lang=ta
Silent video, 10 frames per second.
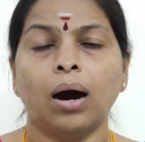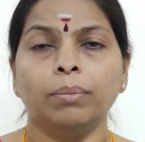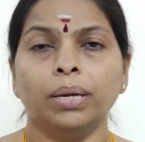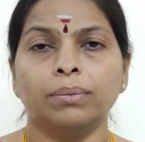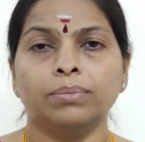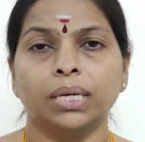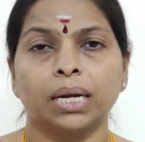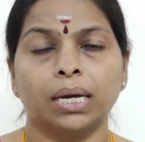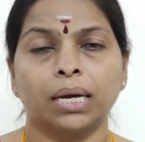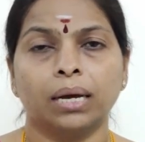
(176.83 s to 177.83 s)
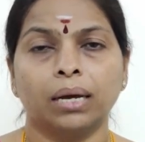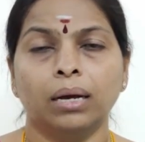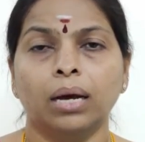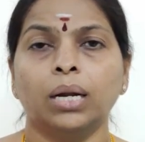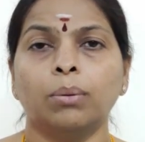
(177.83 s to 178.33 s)
ஆன்மீகம் சிறக்க
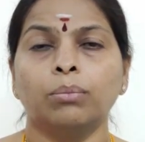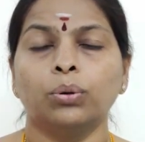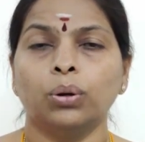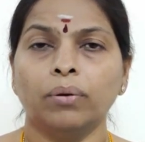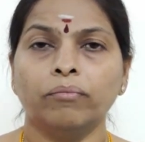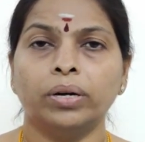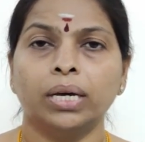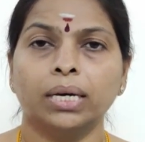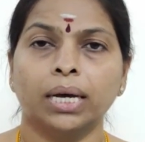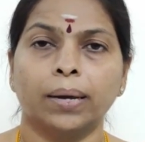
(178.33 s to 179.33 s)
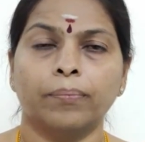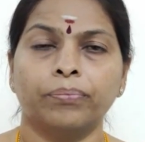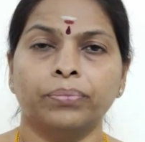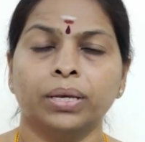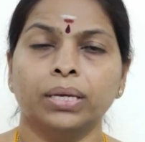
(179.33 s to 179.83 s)
நம் குலம் விளங்க
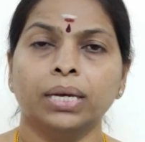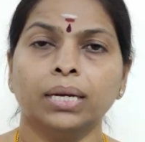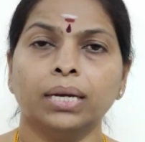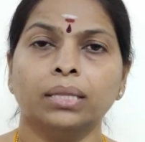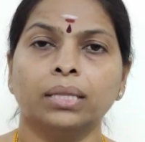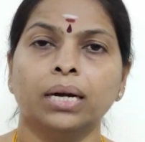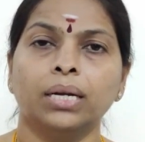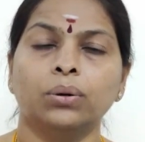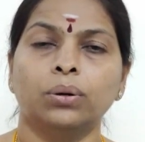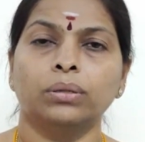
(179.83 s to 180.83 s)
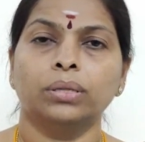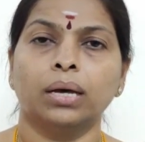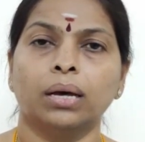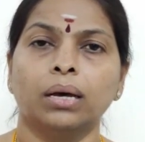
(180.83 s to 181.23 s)
இயற்கை தேடிக் கொடுத்த